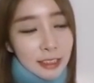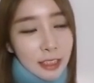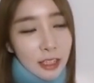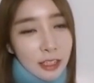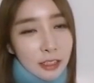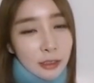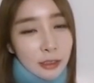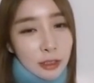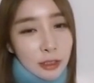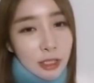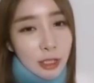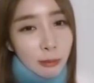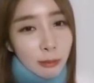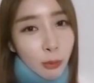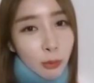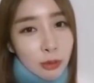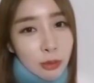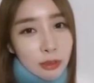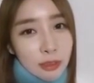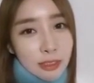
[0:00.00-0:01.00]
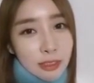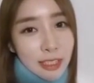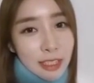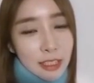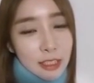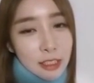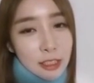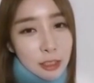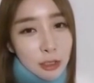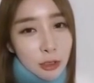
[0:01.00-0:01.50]
그래서 제목을
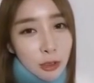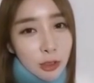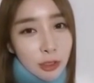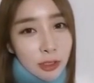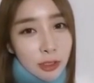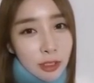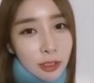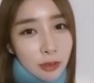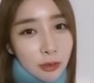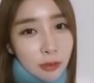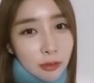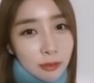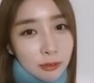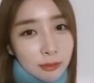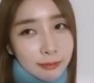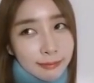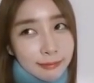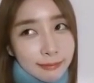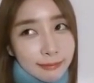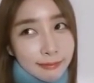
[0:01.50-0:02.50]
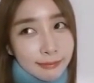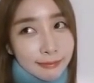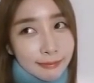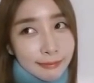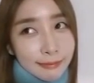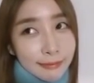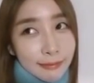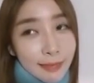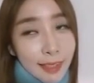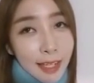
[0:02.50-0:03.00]
잘 지어야 돼요.
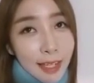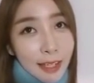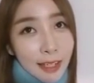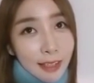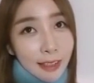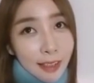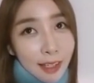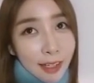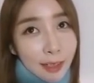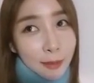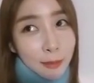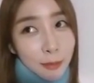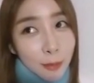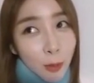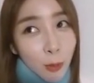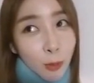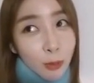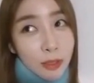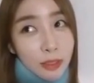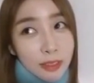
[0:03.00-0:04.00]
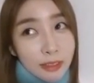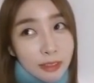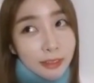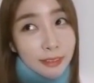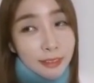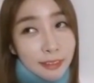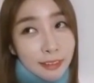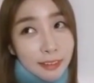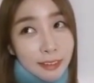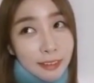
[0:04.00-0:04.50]
다음 곡은
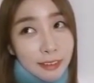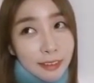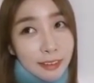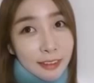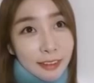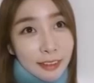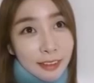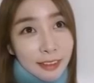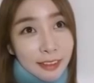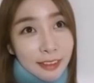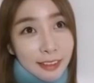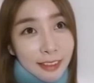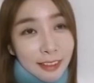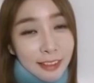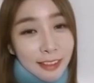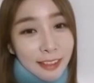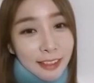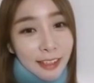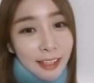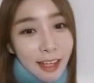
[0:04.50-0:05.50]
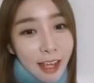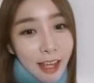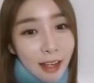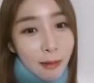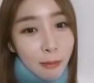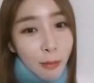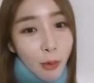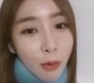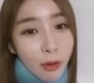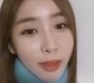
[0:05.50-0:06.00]

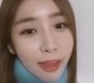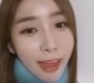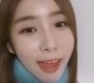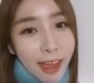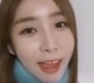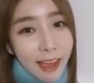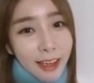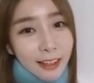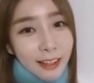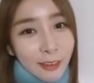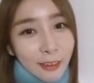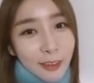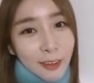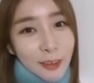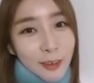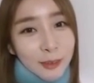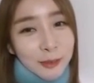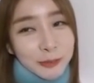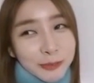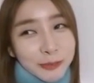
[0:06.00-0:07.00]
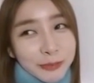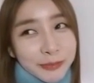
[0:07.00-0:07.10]
행복해 이런 거.